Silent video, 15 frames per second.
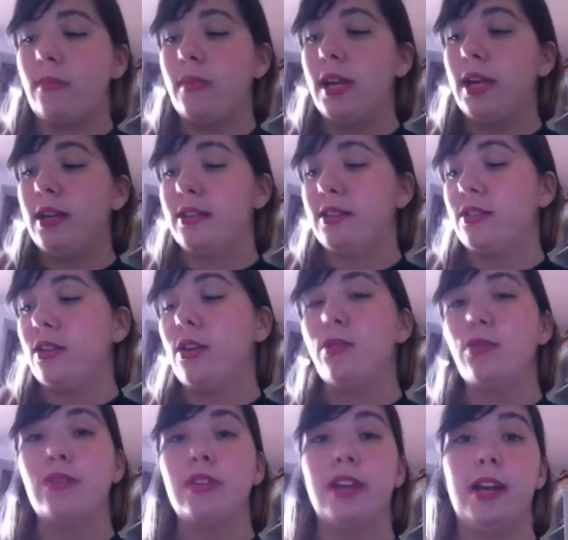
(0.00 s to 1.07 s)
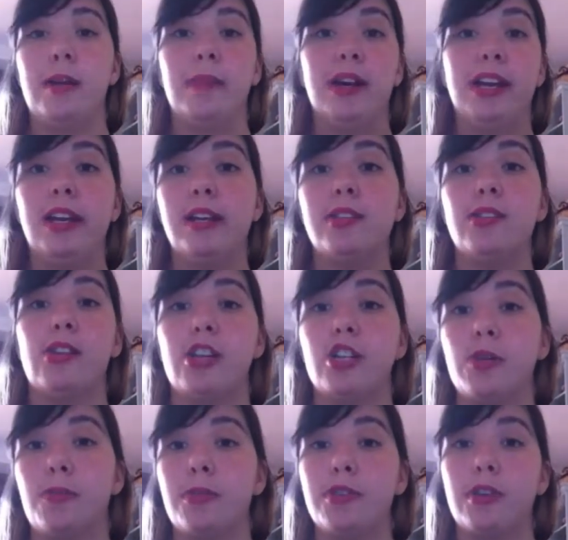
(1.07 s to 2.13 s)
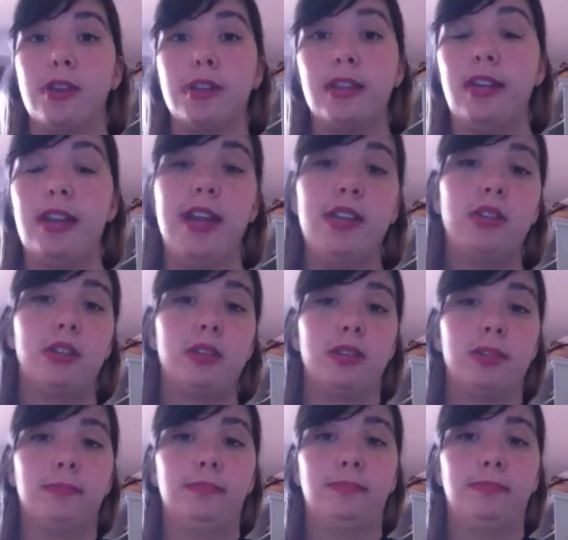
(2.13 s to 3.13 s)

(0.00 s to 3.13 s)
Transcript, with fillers: la solitudine, le macchinazioni che ci possono essere dietro, cioè,